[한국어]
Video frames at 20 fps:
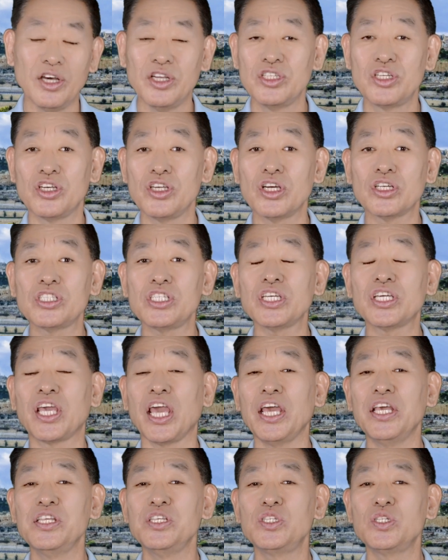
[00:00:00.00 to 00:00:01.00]
저 역시
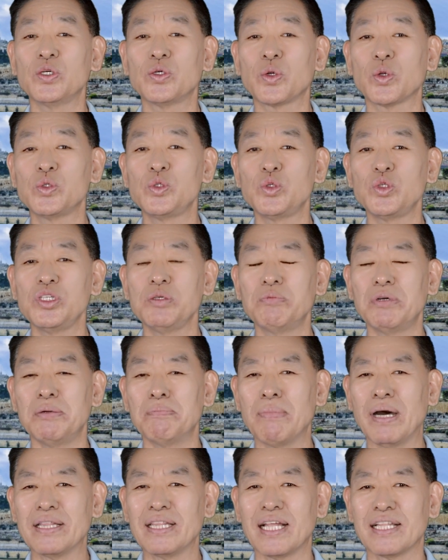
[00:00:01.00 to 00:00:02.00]
개인적으로 주님을
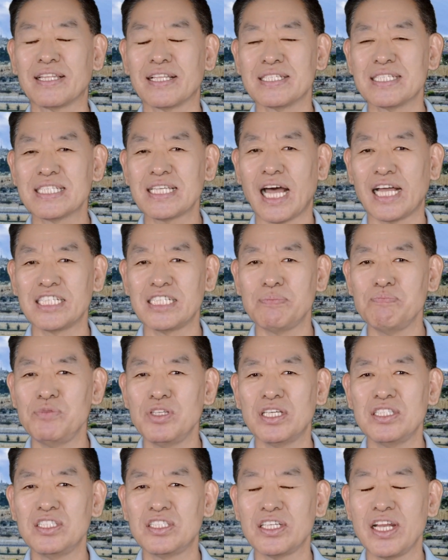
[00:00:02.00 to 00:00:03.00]
만났던 사십
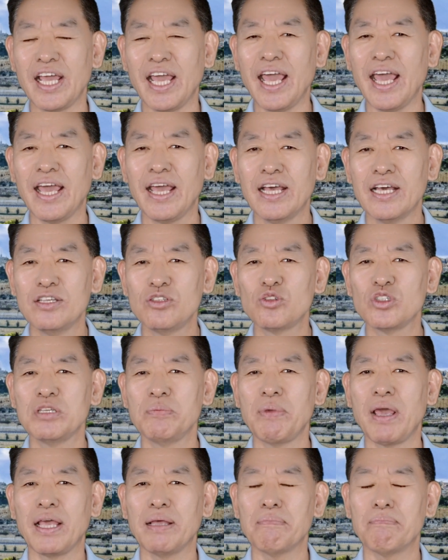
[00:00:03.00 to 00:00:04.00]
년 전에
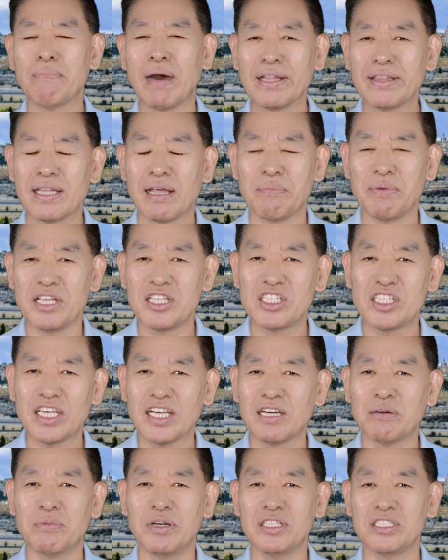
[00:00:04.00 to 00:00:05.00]
주님의 만남의
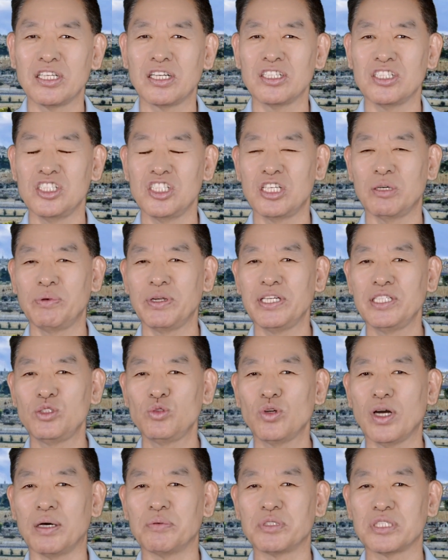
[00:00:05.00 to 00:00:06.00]
체험을 저는 잊어버릴
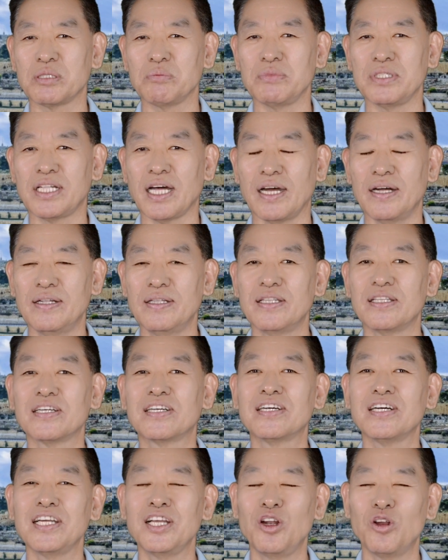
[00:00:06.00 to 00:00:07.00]
수가 없습니다.
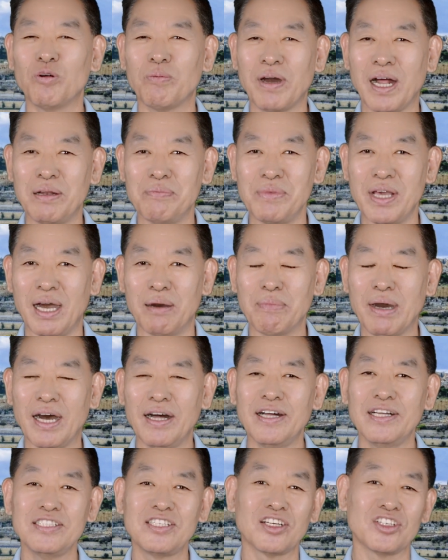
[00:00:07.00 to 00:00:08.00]
그 일로 말미암아
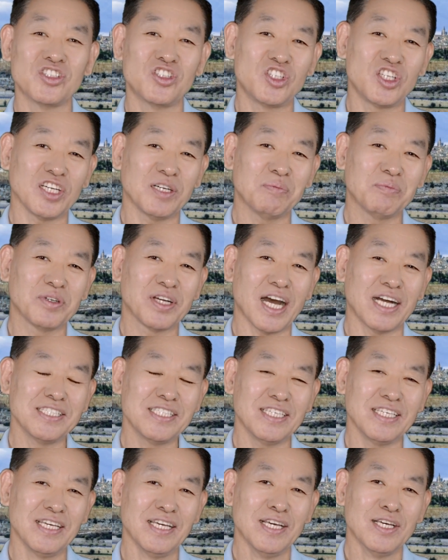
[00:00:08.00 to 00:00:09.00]
저는
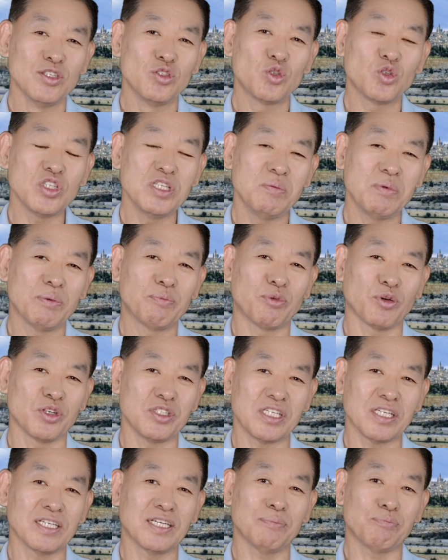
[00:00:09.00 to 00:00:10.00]
지금까지 주님이
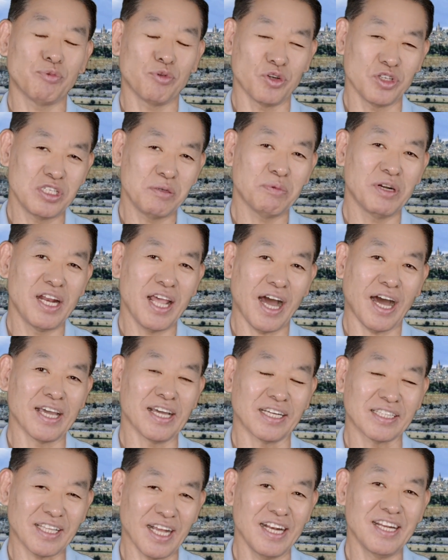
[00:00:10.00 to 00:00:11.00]
부르신 그 부르심을
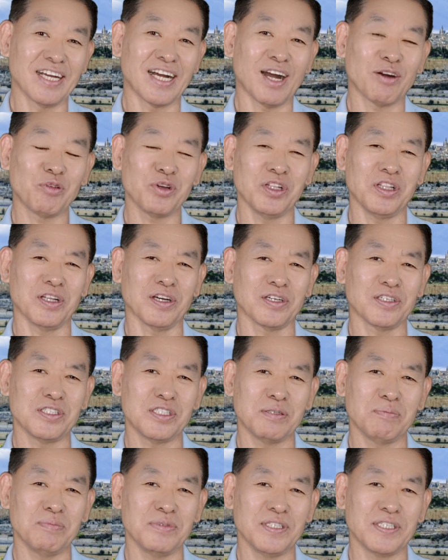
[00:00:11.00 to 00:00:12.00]
향하여 달려가고 있는
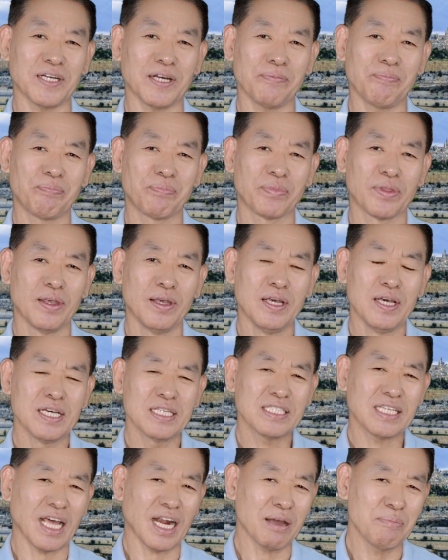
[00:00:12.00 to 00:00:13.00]
것입니다.
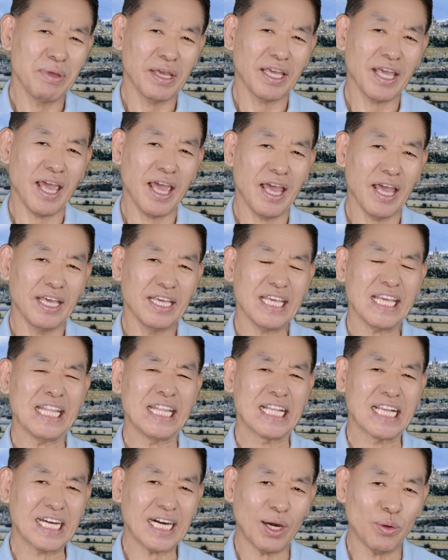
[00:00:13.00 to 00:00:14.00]
사람에게
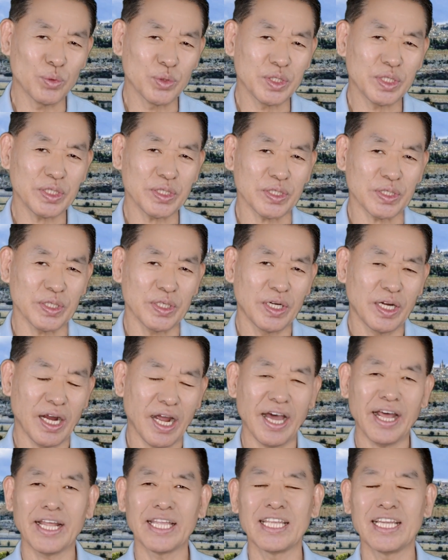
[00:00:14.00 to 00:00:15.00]
인카운터,
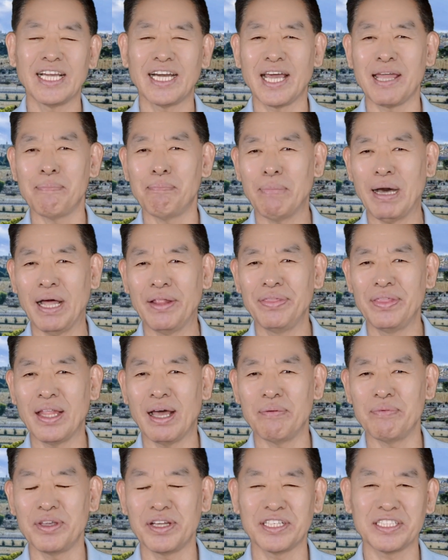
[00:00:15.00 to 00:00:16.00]
하나님과의
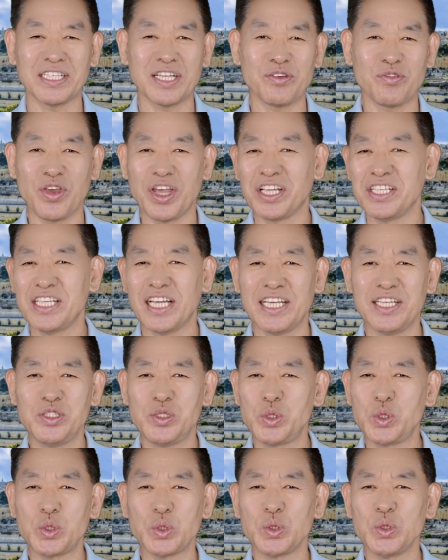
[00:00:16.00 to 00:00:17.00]
만남, 이것은 굉장히
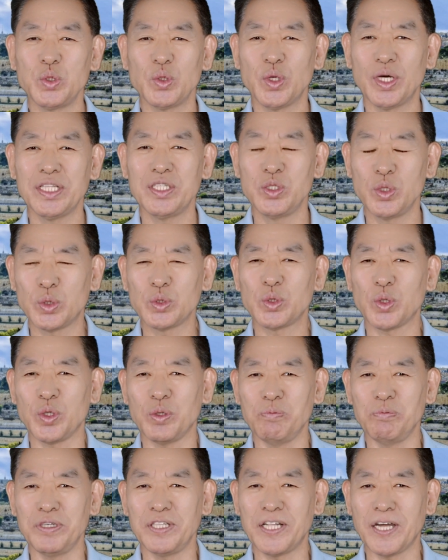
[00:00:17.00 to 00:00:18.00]
중요한
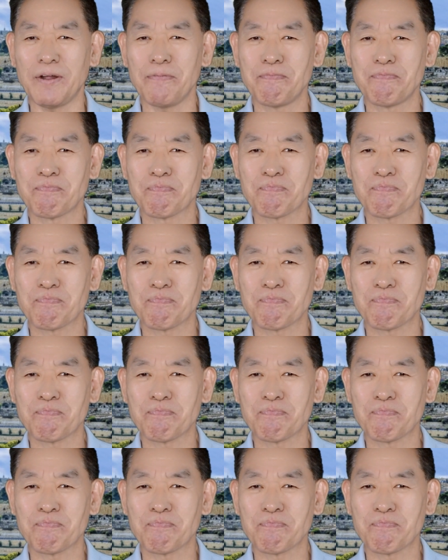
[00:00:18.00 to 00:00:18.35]
요소입니다.